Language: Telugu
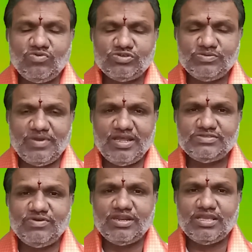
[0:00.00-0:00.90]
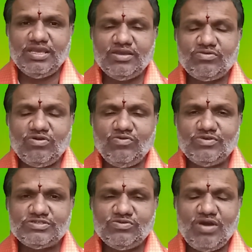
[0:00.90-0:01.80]
వృషభ రాశి వారికి గృహ
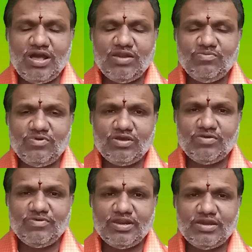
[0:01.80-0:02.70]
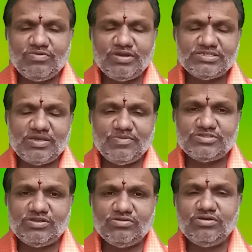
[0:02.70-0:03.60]
వస్తు వాహనం మూలకమైనటువంటి
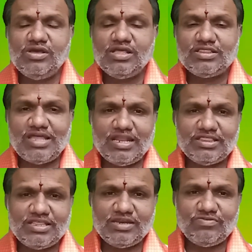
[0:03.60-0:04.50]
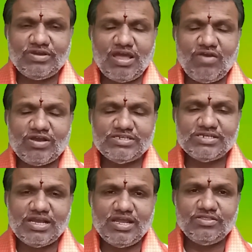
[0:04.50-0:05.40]
సమస్యలు తలెత్తేటువంటి
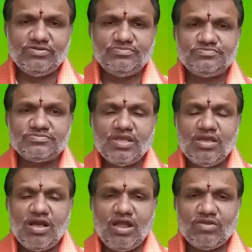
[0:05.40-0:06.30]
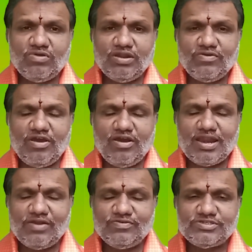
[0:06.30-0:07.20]
అవకాశం కలదు అనుకున్న
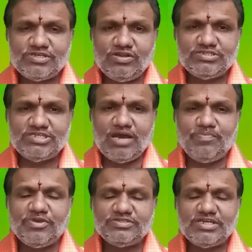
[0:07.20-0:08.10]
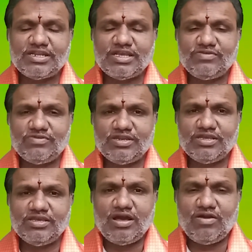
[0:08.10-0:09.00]
వ్యవహారాల విషయంలో జాప్యం
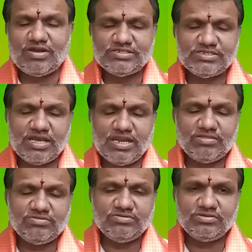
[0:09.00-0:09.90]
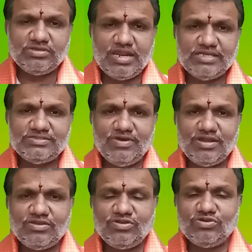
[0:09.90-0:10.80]
జరిగేటువంటి అవకాశం కలదు ఈ
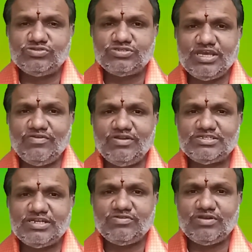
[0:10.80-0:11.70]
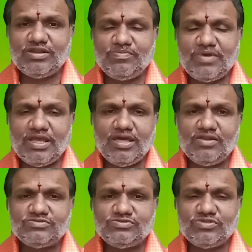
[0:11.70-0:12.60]
రాశివారు ఈరోజు చేయవలసినటువంటి
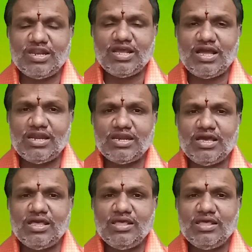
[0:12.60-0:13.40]
పరిహారం సుందరాకాండ